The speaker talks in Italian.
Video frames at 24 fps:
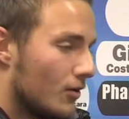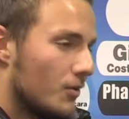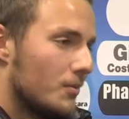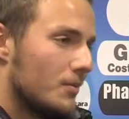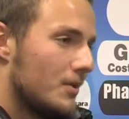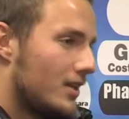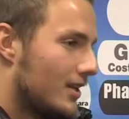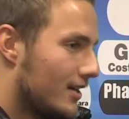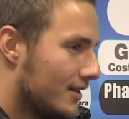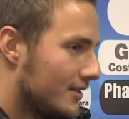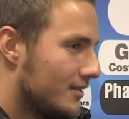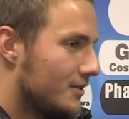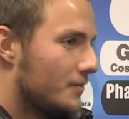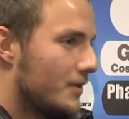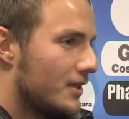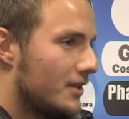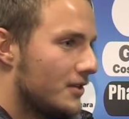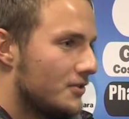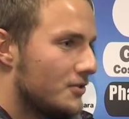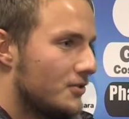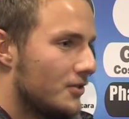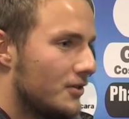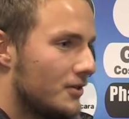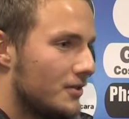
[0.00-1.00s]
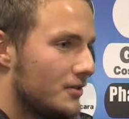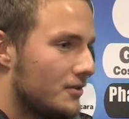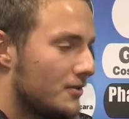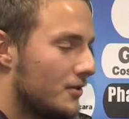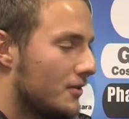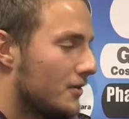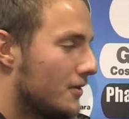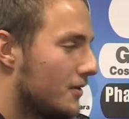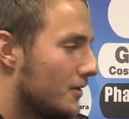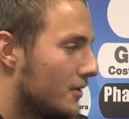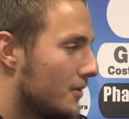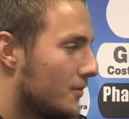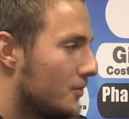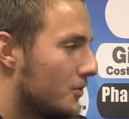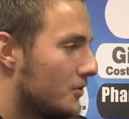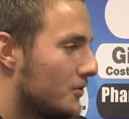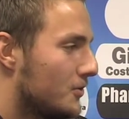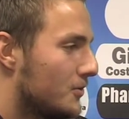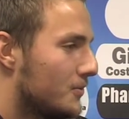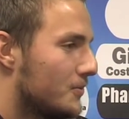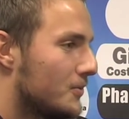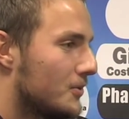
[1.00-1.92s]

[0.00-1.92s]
Con Belardi e Pellizzoli sto molto